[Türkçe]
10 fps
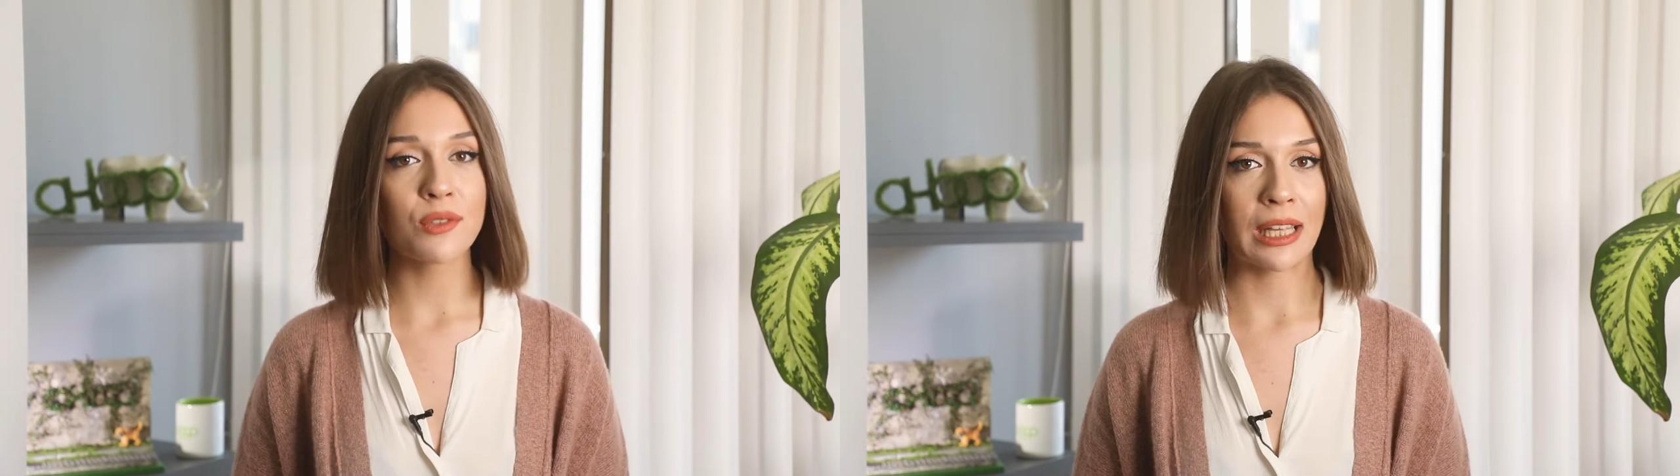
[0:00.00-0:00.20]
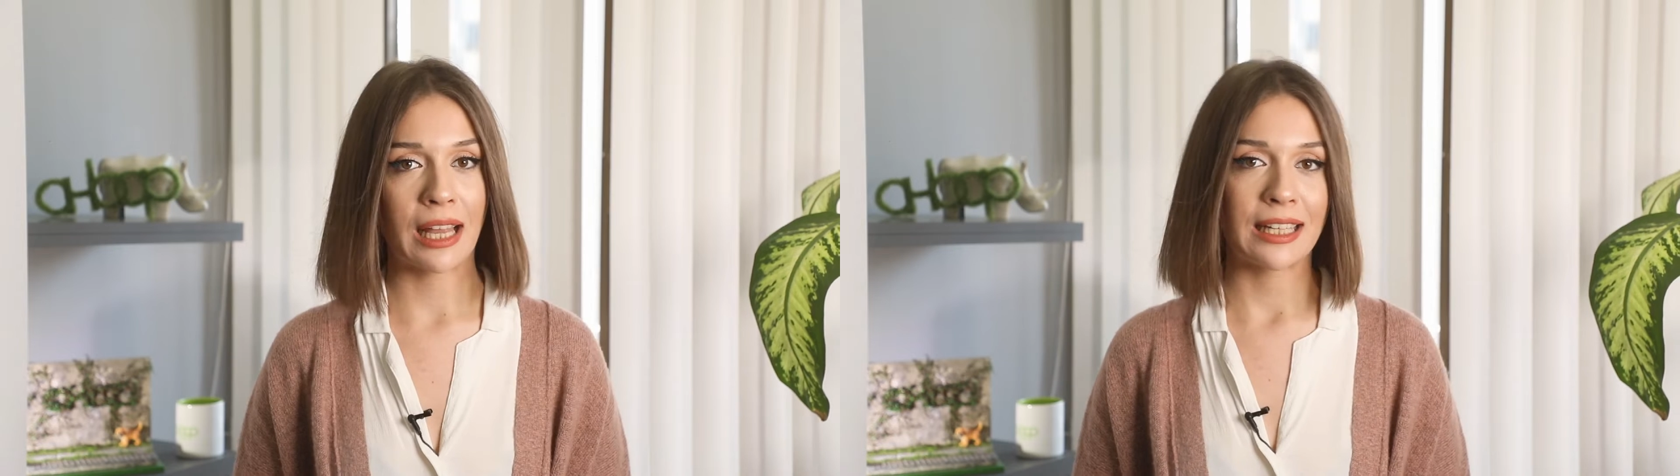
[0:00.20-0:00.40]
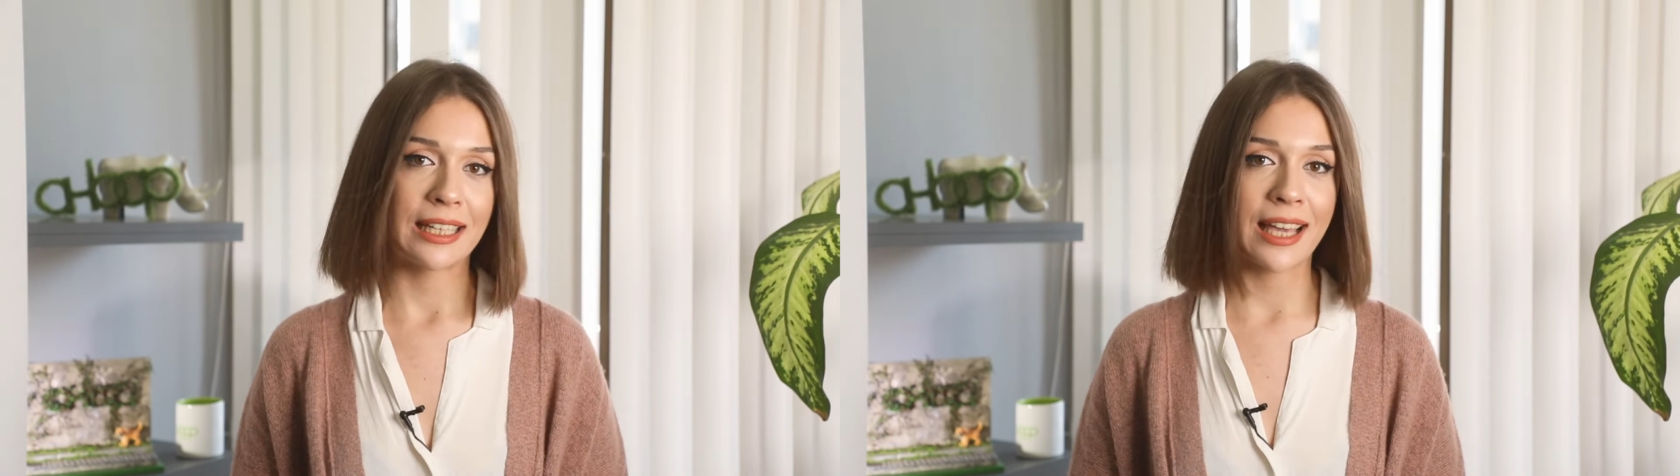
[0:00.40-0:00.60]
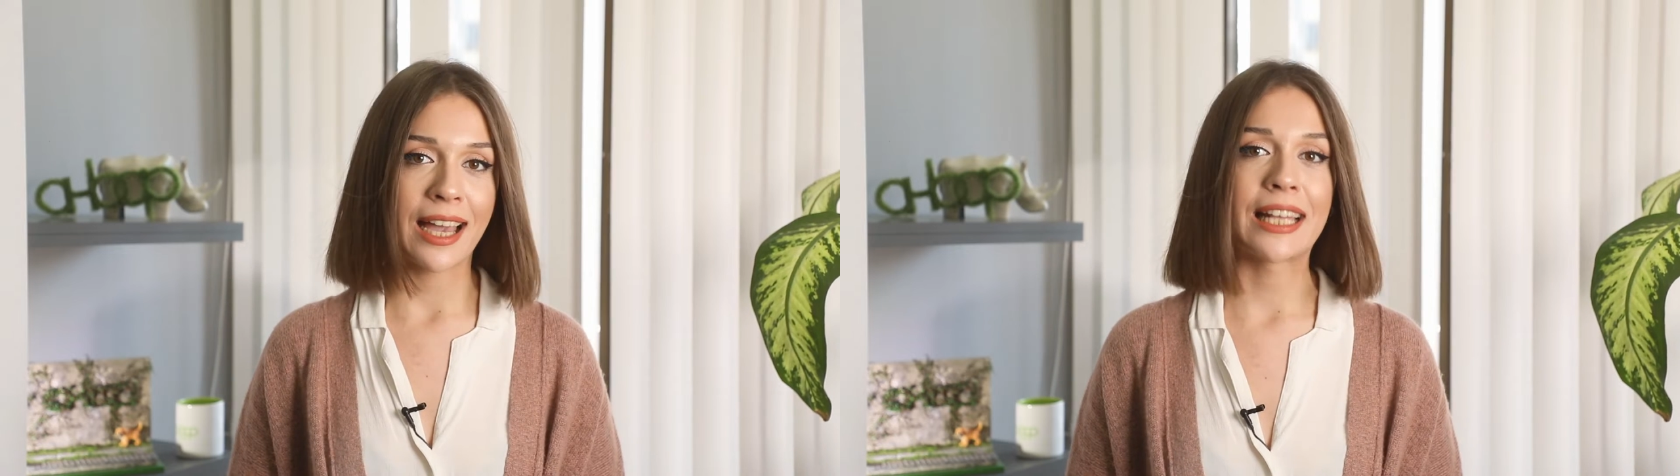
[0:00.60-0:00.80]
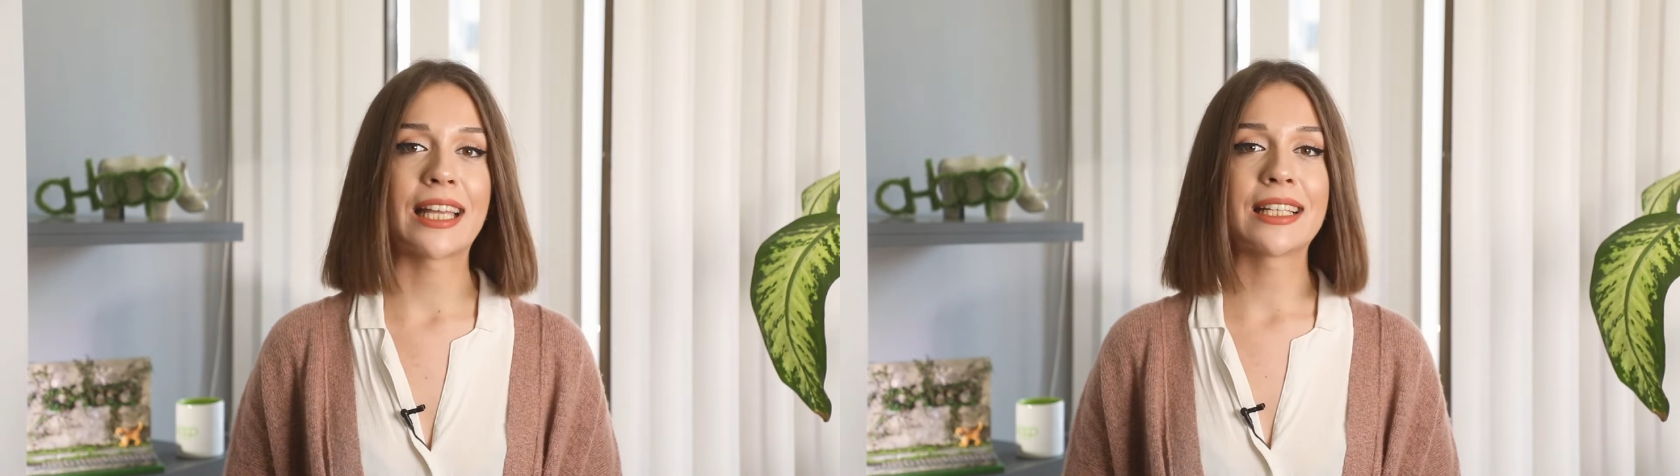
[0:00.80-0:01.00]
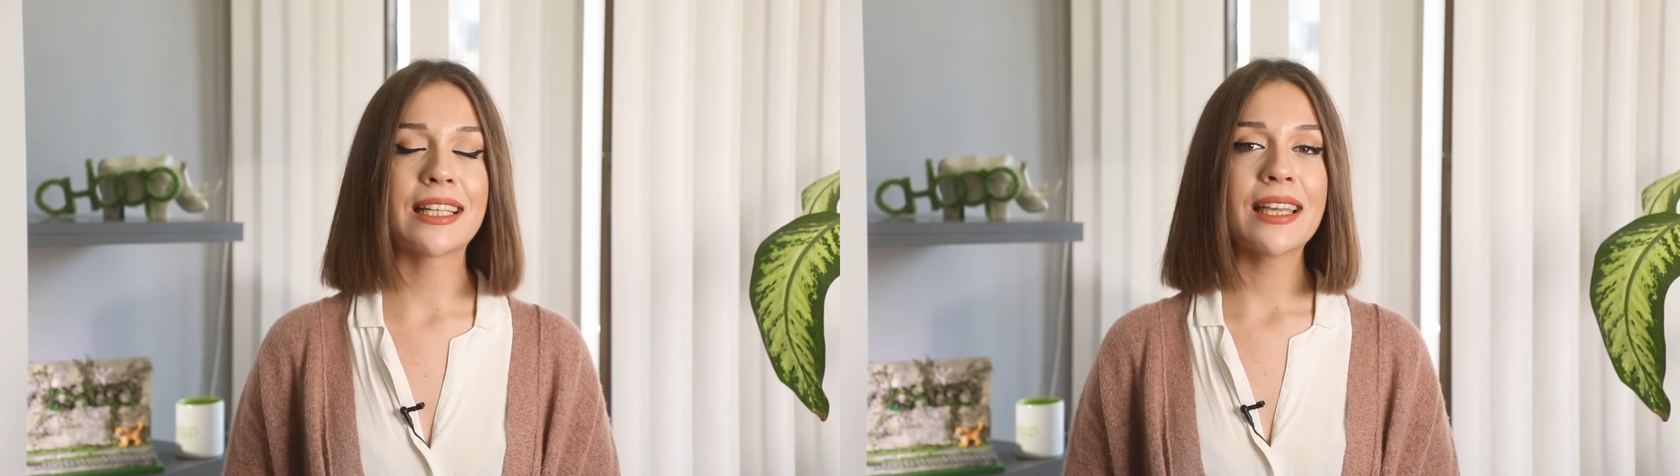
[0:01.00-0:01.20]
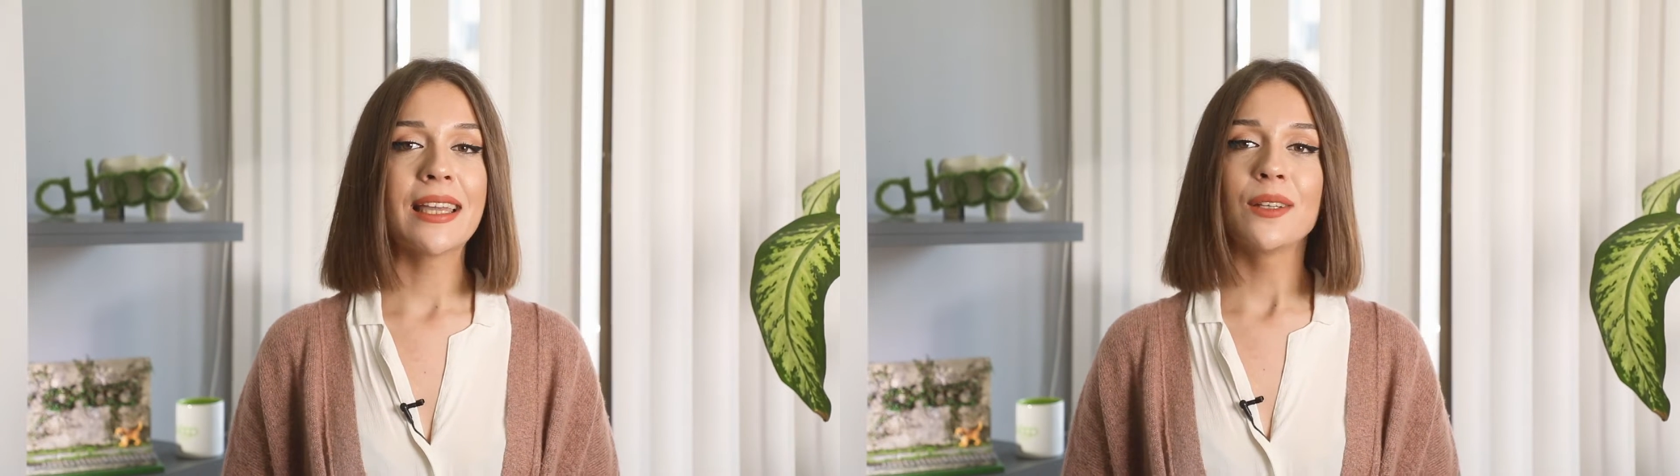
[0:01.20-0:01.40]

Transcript: uzanan hikayelerini